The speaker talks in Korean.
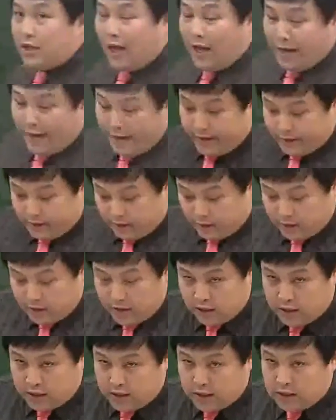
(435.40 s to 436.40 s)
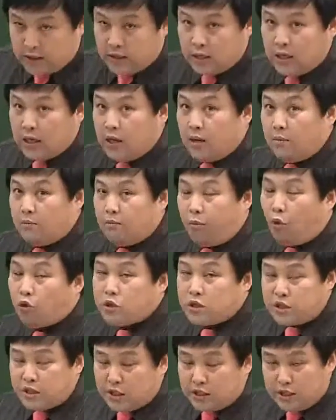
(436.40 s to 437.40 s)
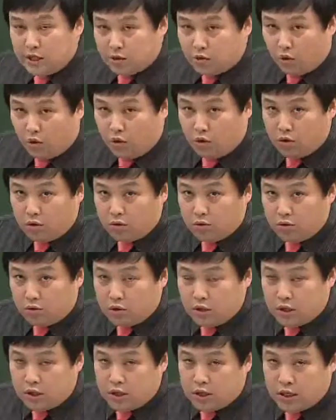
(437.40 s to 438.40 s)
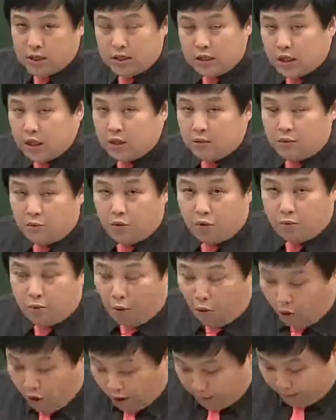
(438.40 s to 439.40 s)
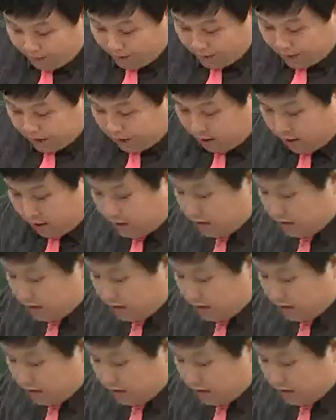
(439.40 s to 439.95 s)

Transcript: 나에서는 복지제도, 또는 뭐 보험 이런